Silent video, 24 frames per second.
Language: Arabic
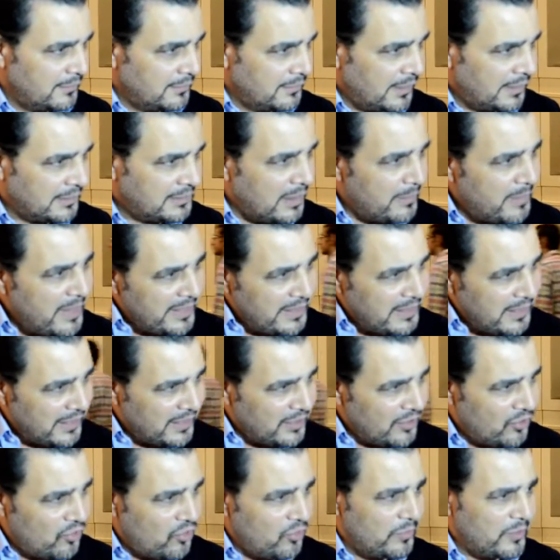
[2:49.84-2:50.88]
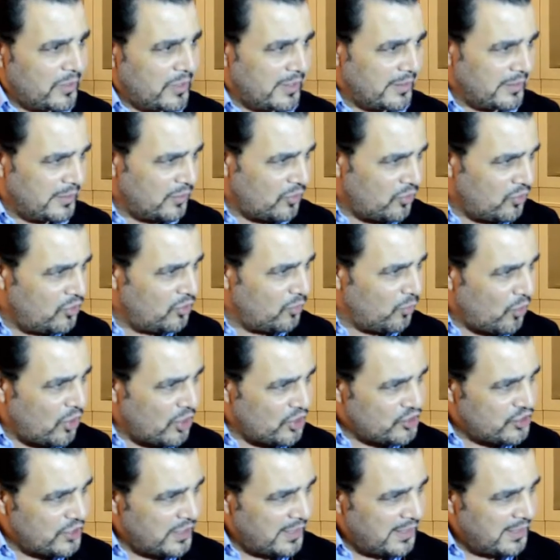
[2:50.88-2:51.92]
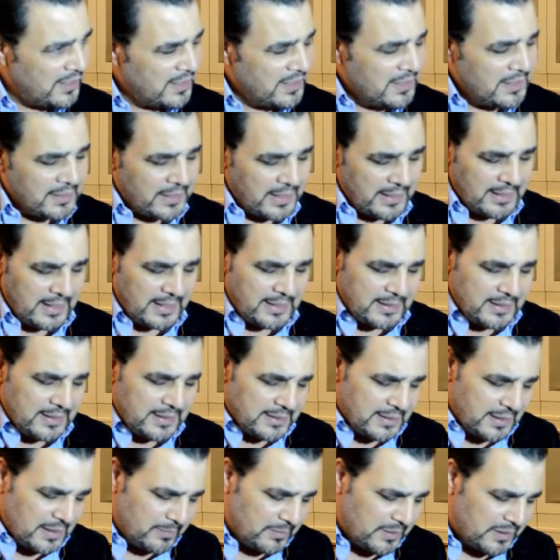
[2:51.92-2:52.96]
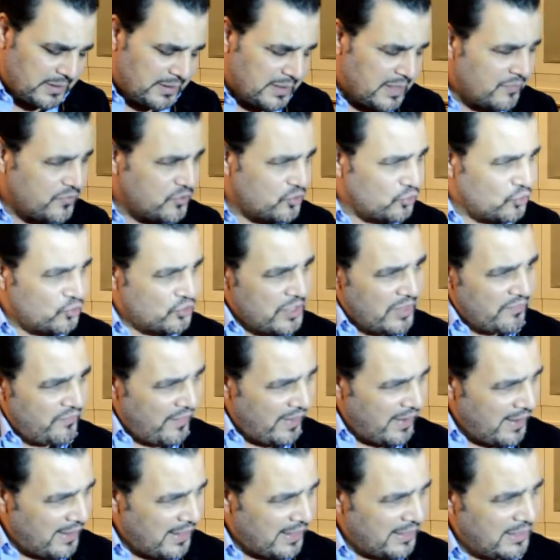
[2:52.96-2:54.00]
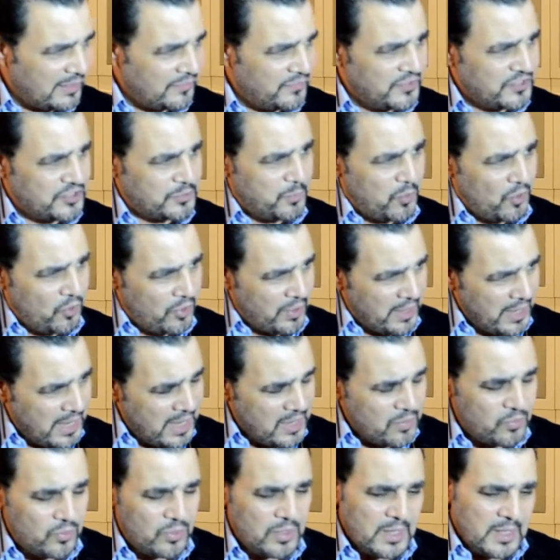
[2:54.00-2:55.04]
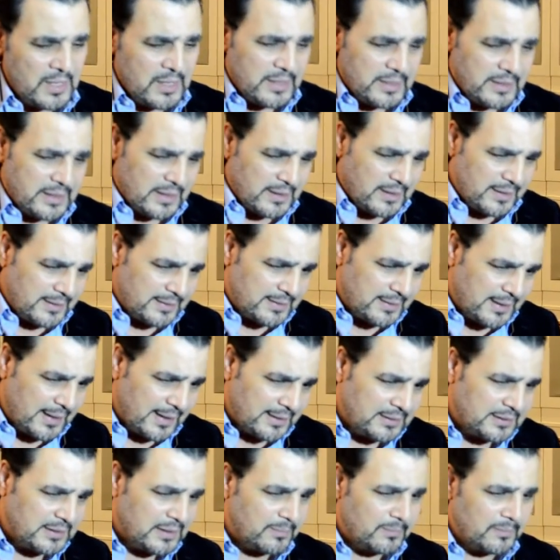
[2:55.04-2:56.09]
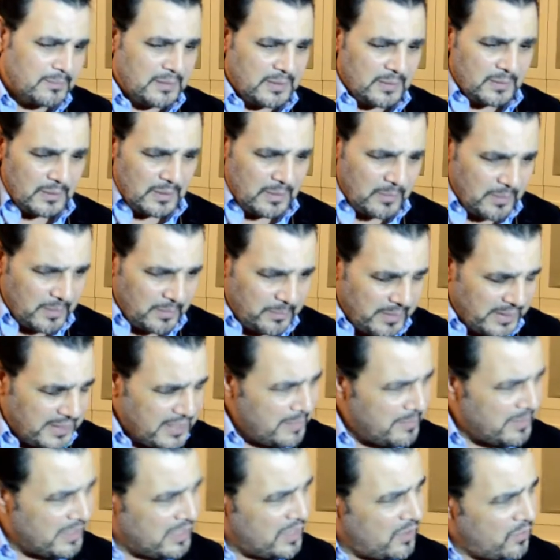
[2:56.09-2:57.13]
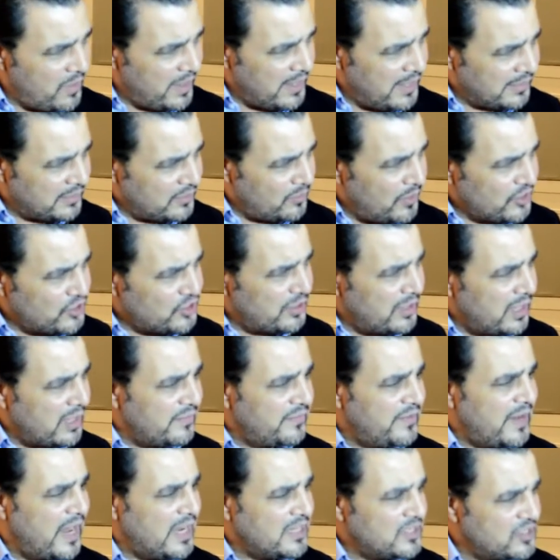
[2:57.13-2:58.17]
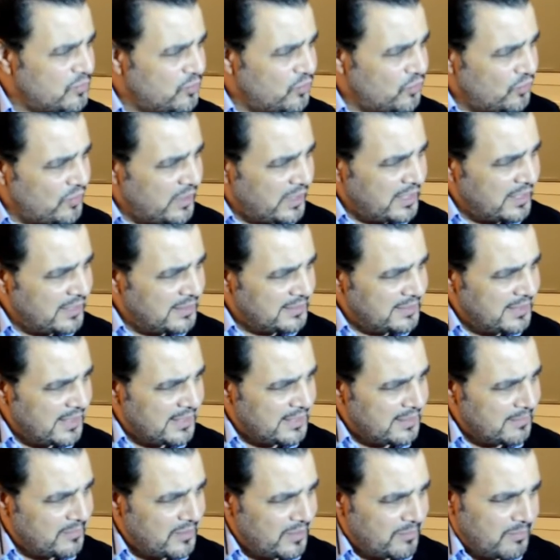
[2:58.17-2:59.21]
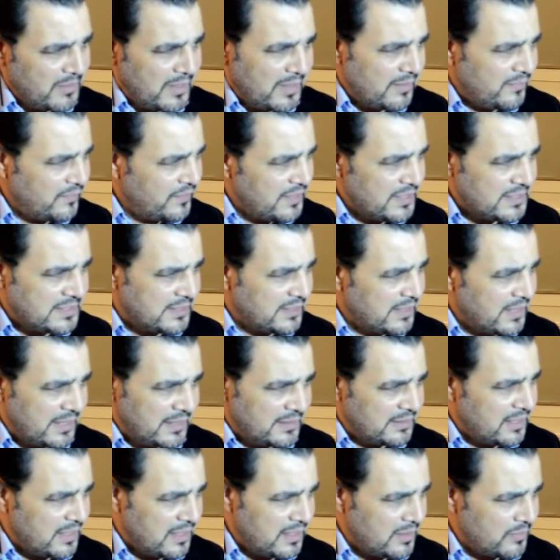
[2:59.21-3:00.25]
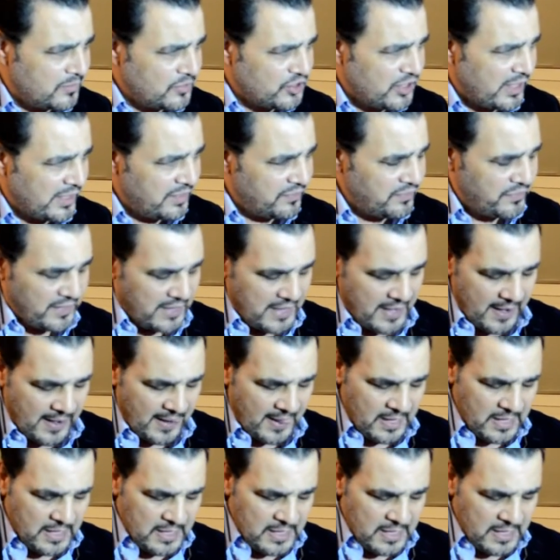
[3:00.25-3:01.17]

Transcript: اتمنى ان ان كل مرشح كان يعمل لنفسه صفحه على الفيسبوك او يقدم البرنامج اللي هو هيقدمه عشان نعرف نحاسبه لكن انت انا ما في ناس كتير جدا انا مش عارفها يعني